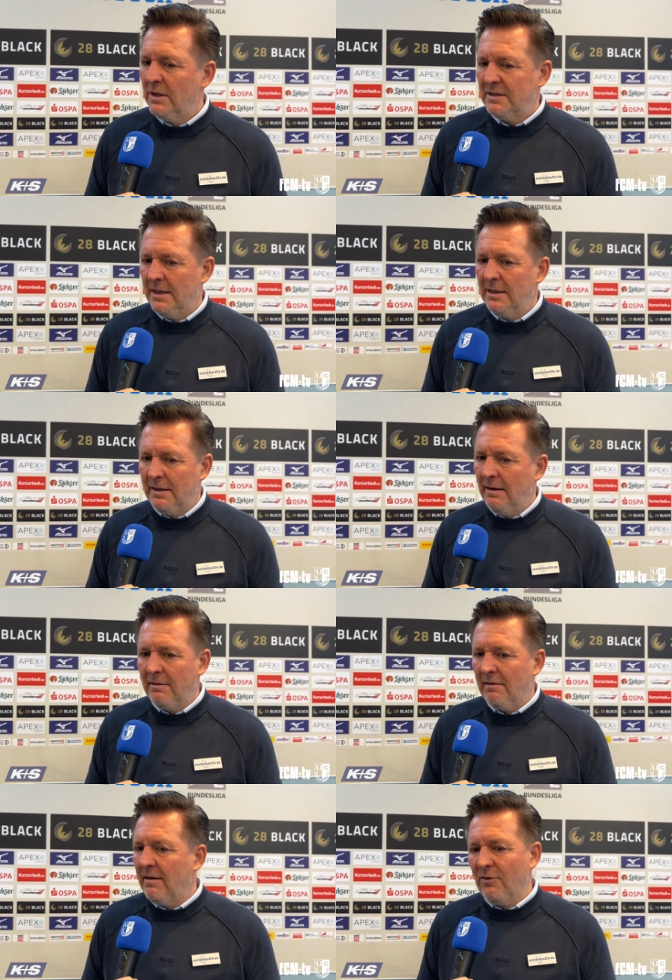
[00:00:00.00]
dass der, der,
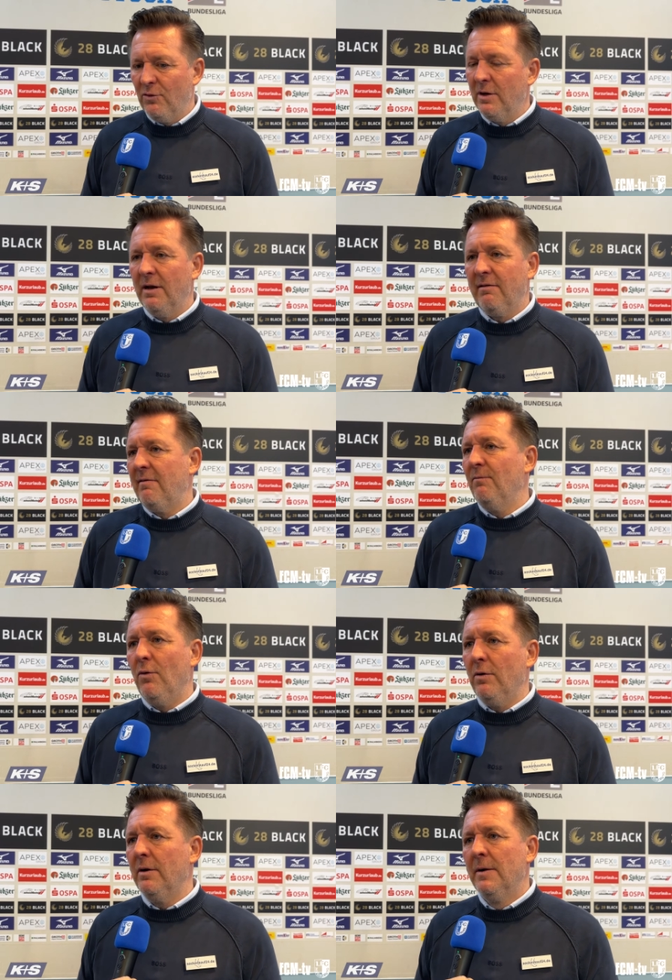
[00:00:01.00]
dass der schon in den letzten
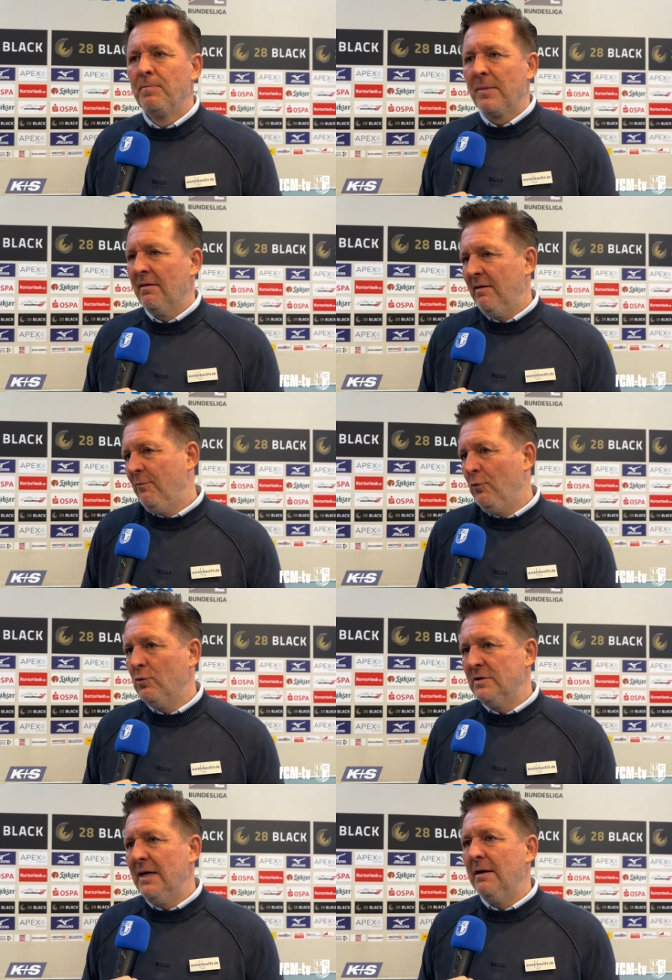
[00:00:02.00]
Wochen sehr
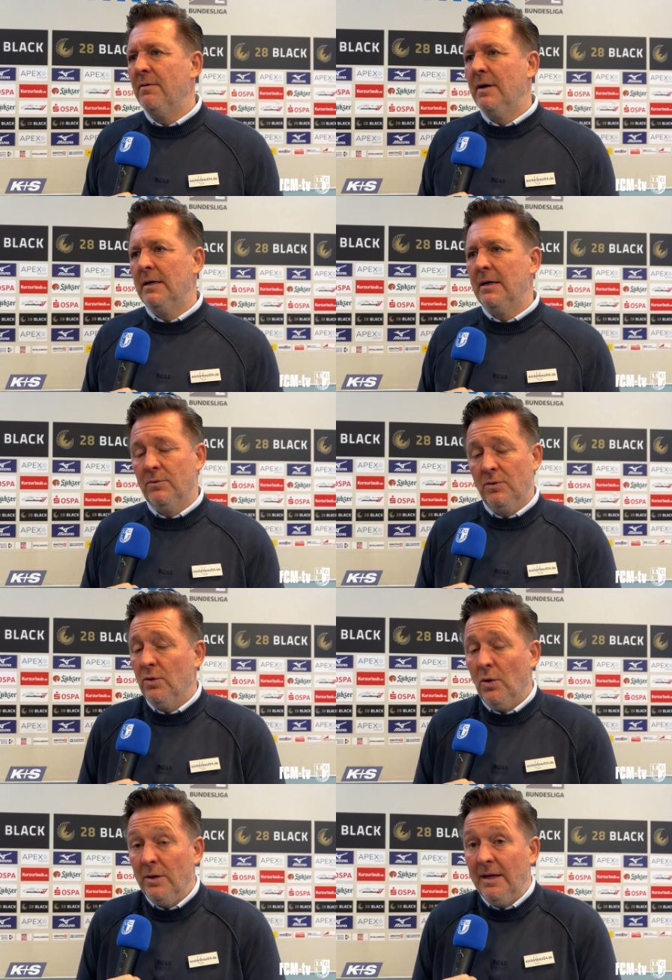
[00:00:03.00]
fokussiert war und
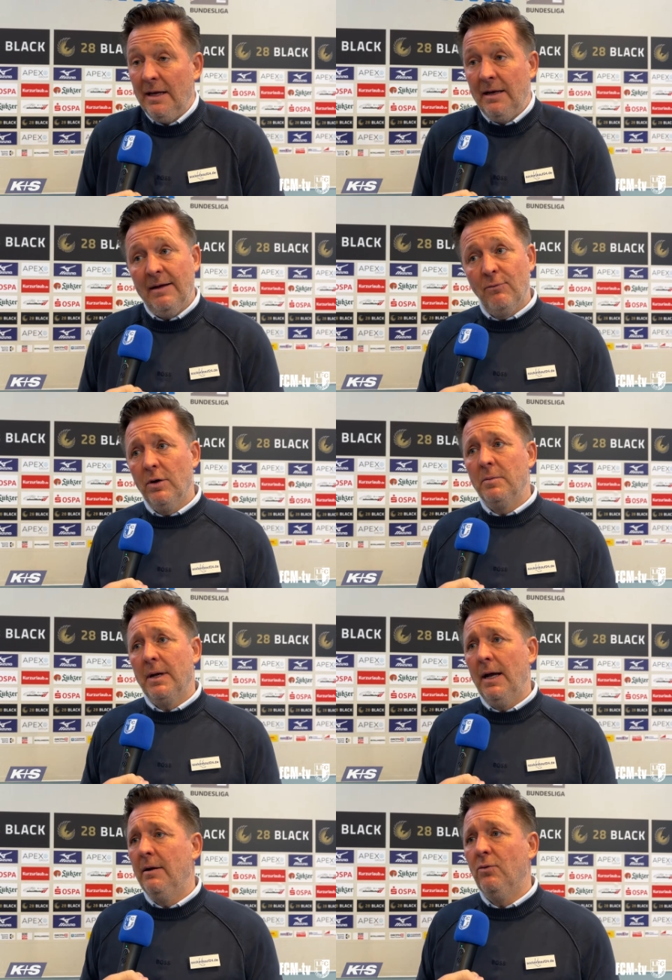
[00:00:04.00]
auch in, in der Woche im
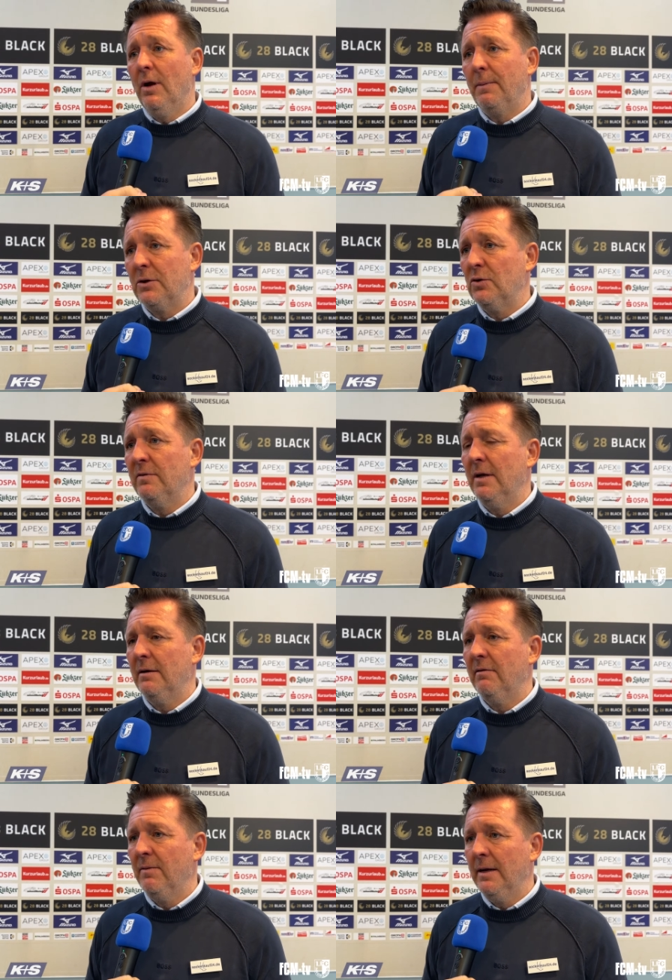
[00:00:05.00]
Training gut abgeschlossen hat.
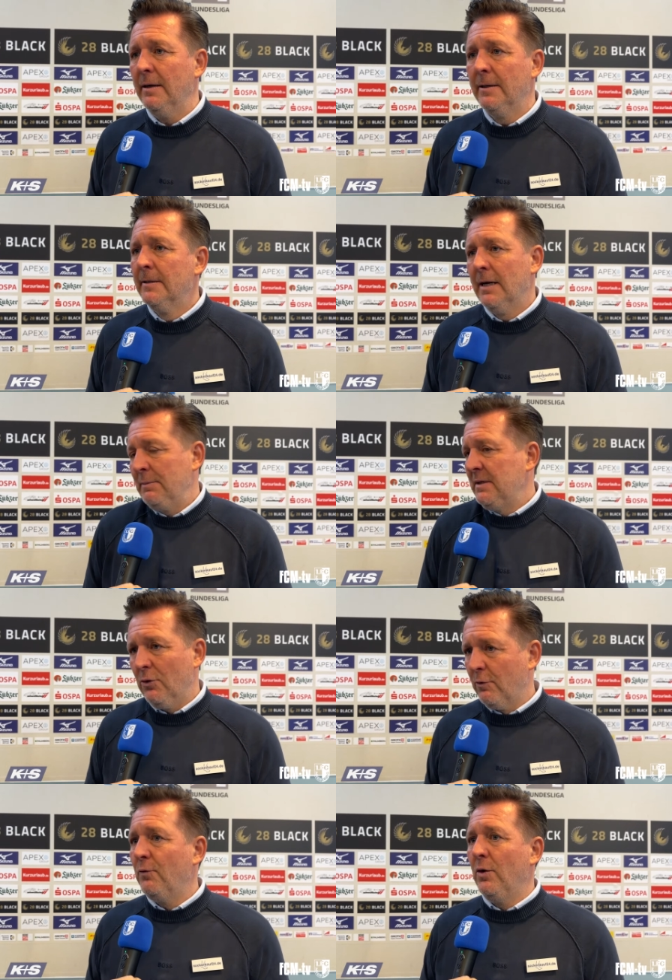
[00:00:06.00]
Deswegen habe ich es auch
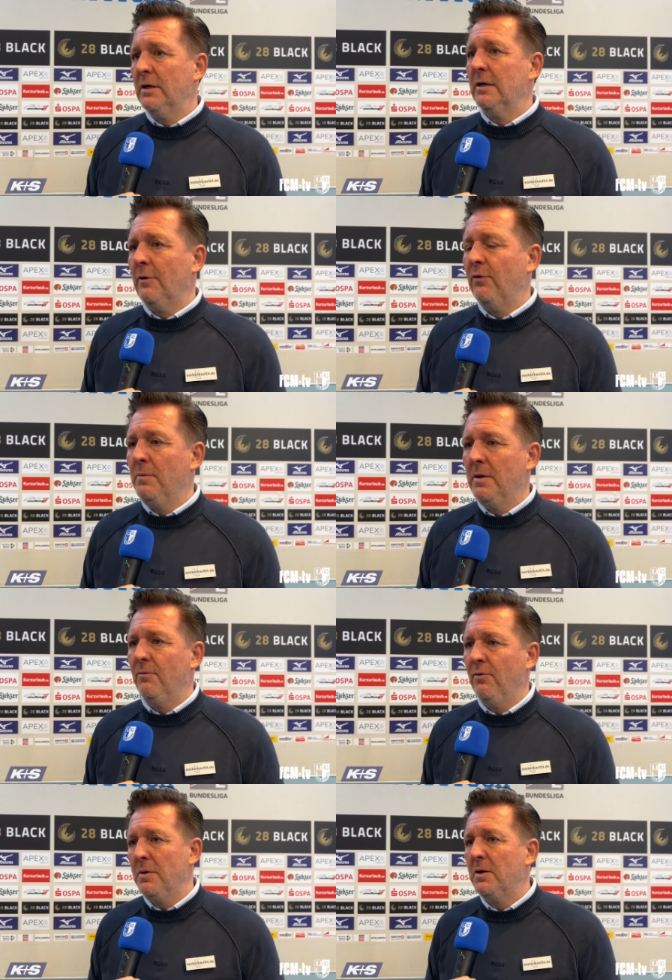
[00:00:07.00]
schon vorher gesagt, für mich,
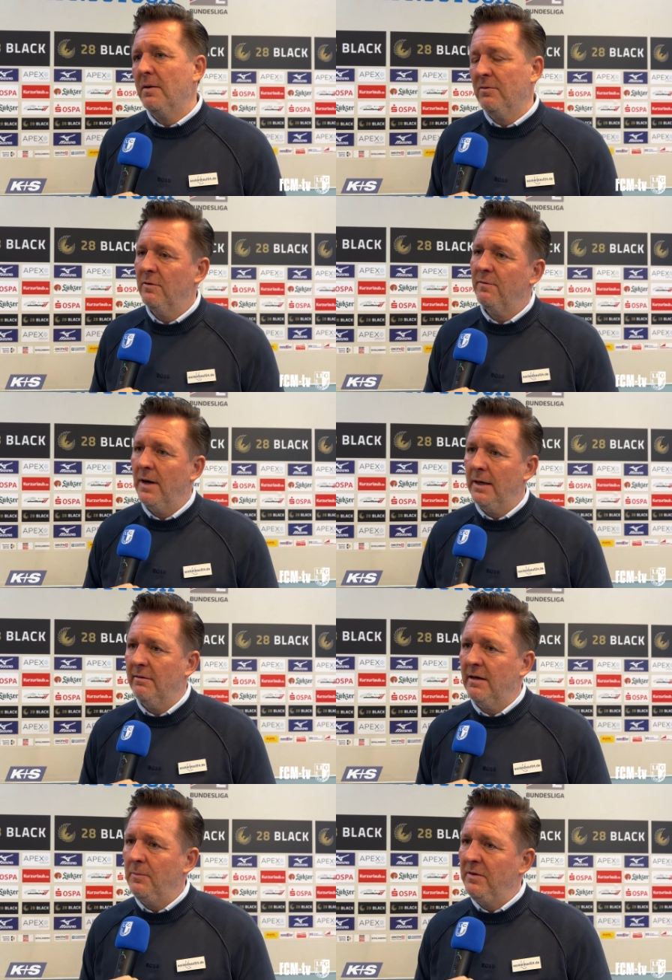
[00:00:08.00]
für mich war es nur eine Frage der
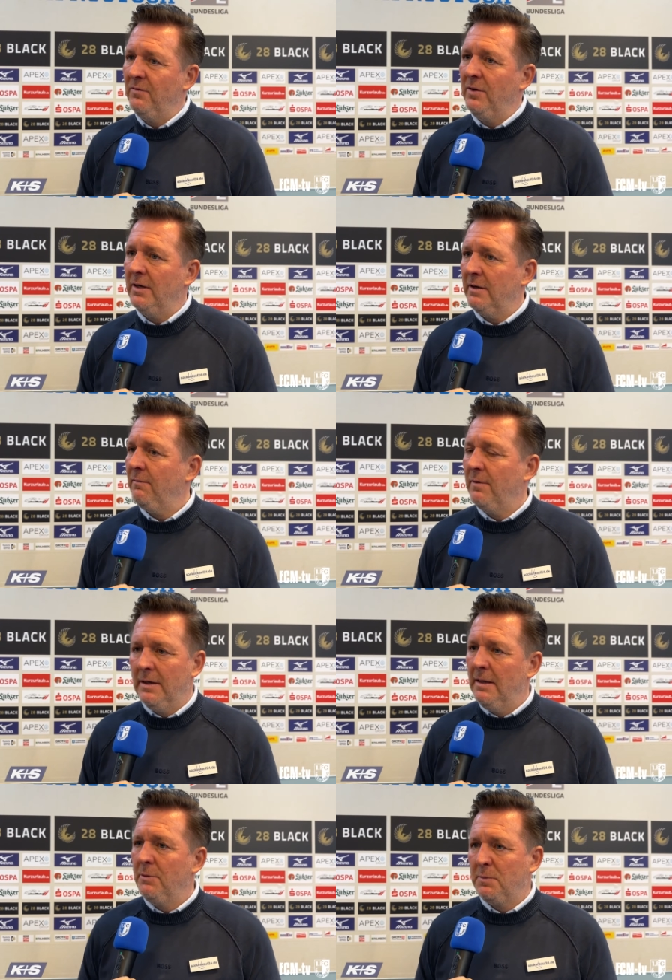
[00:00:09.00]
Zeit, bis er wieder trifft, weil
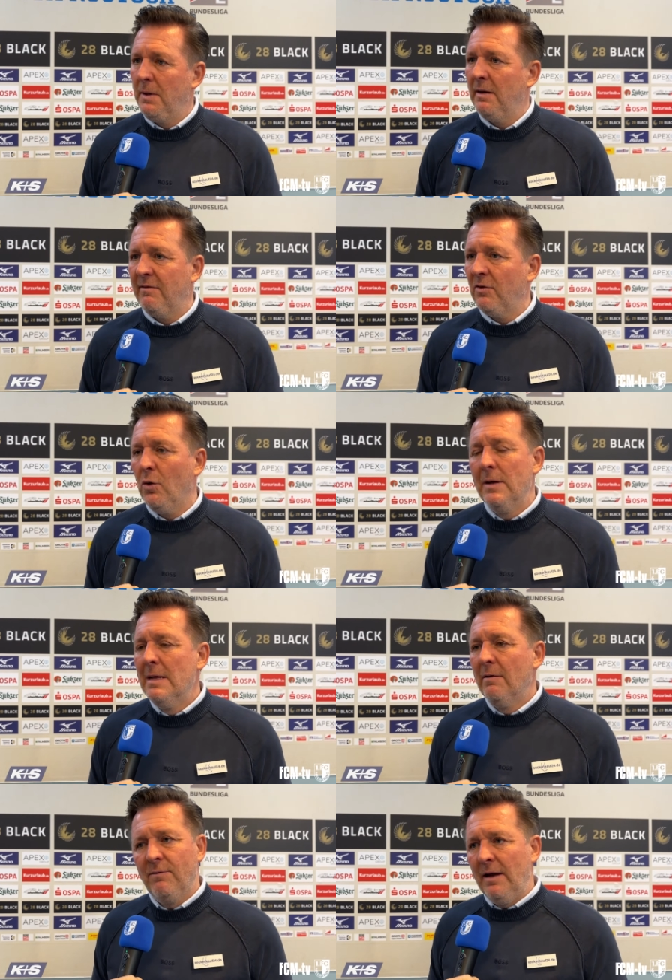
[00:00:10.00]
er im Spiel sich auch
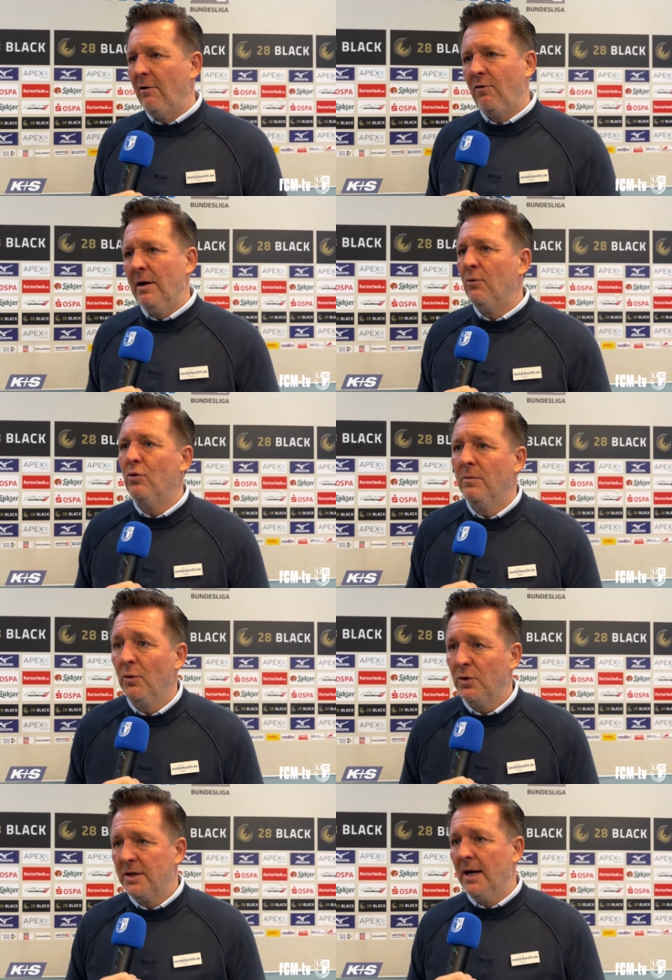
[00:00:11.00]
wirklich viele gute
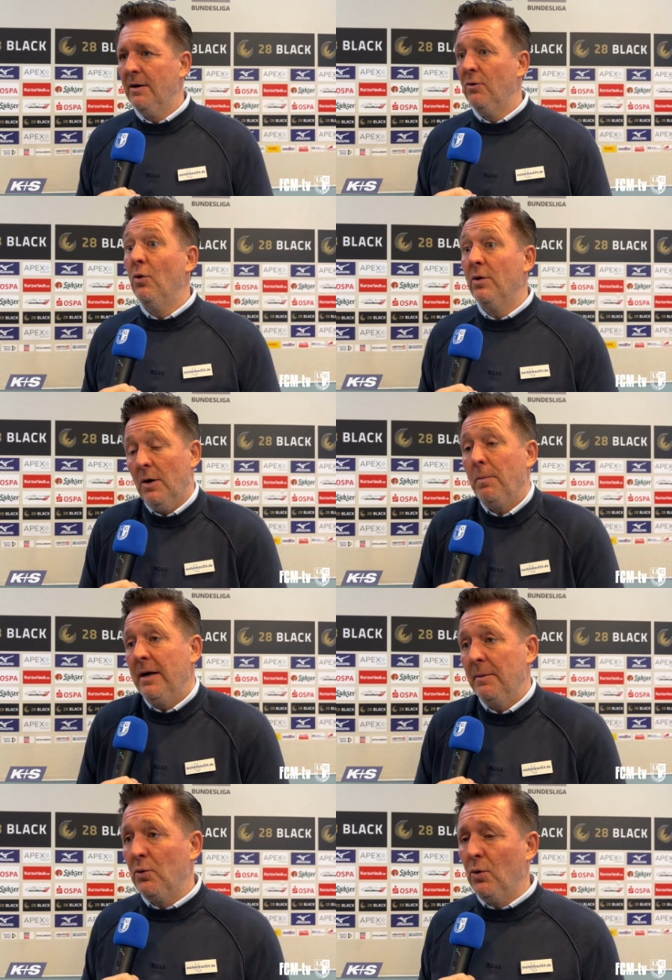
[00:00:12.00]
Möglichkeiten holt und auch bei
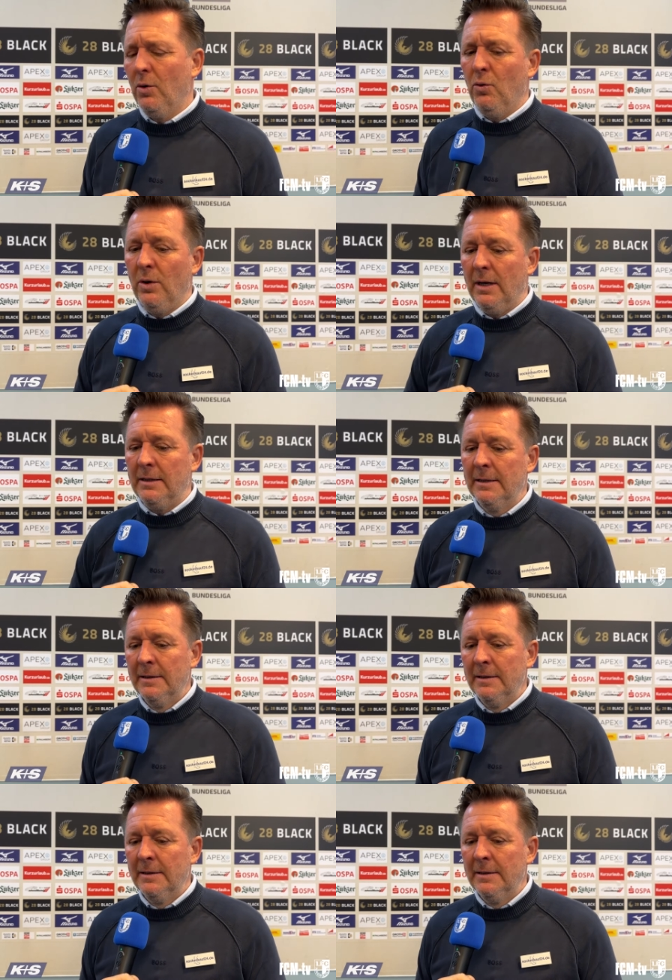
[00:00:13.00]
dem Tor geholt hat.